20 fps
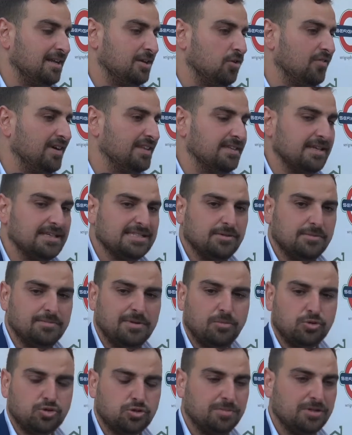90
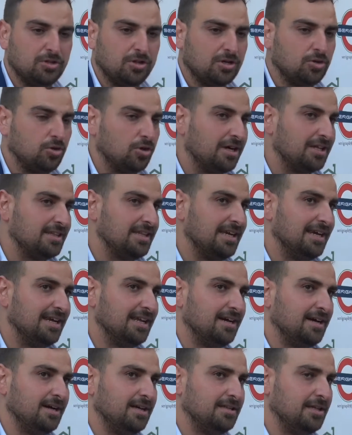abbiamo subito il gol
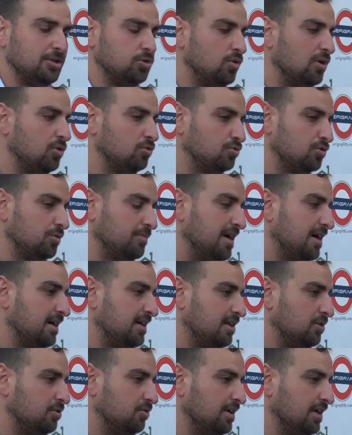della, del 2-1, ma
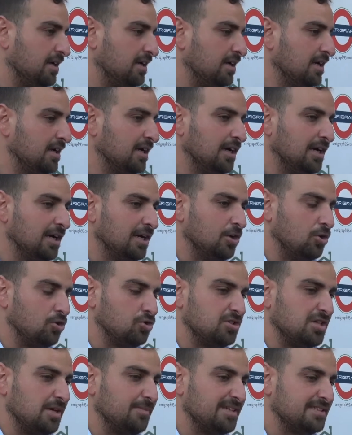credo che non
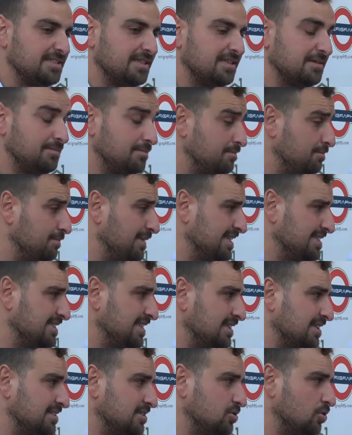ci sia mai stata, mai
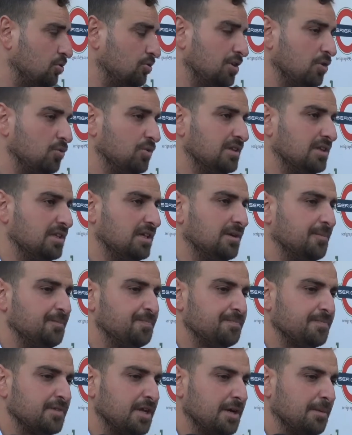stata storia, quindi
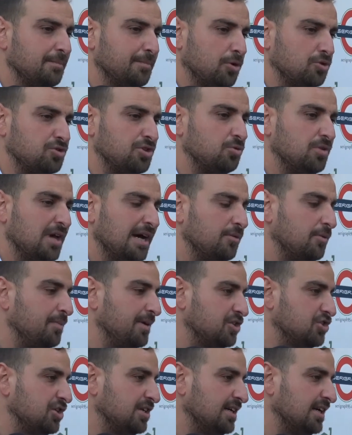proseguiamo
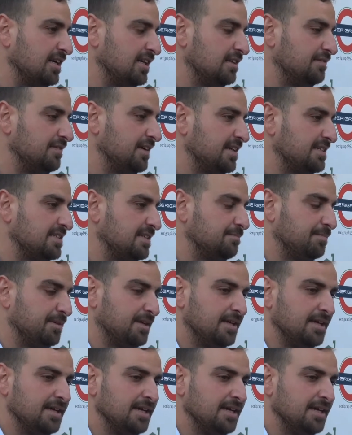per cercare di fare sempre